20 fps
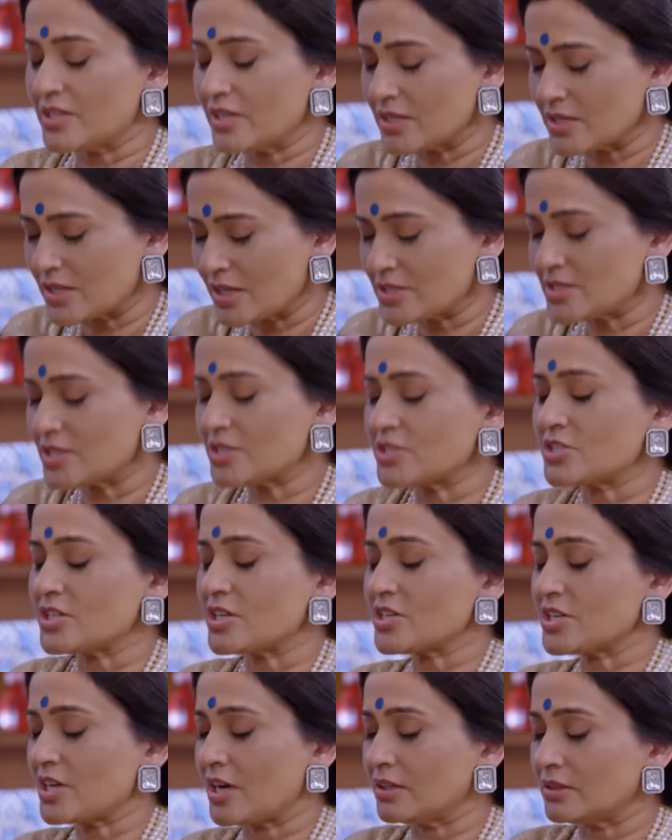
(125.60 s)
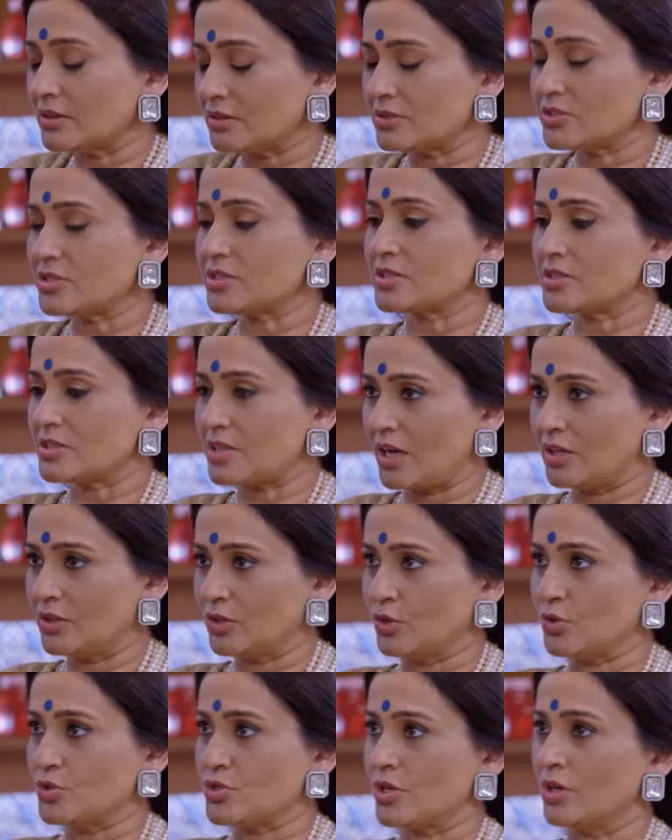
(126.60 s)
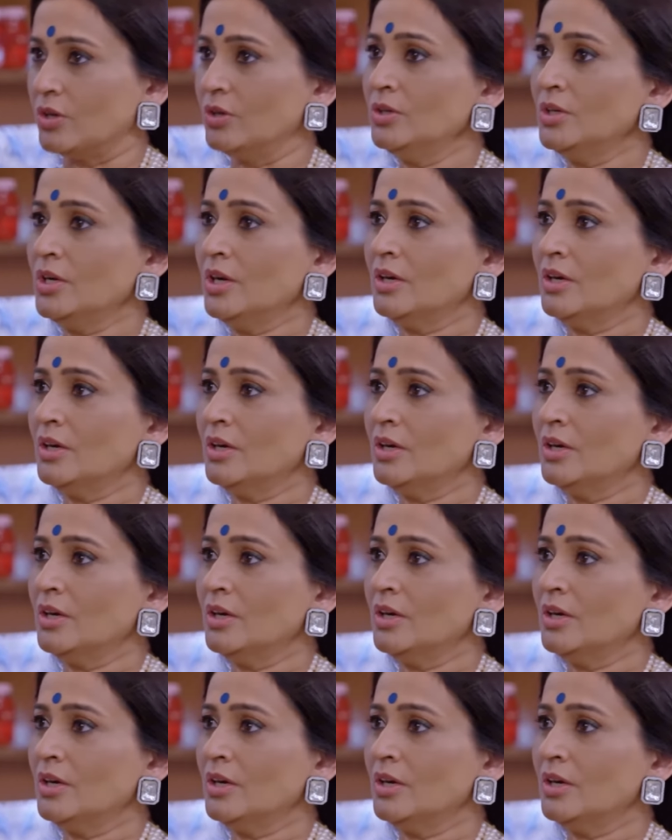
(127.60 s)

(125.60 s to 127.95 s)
मेरा अच्छा, साथ अच्छा, देंगी अच्छा शांत शांत हो जाओ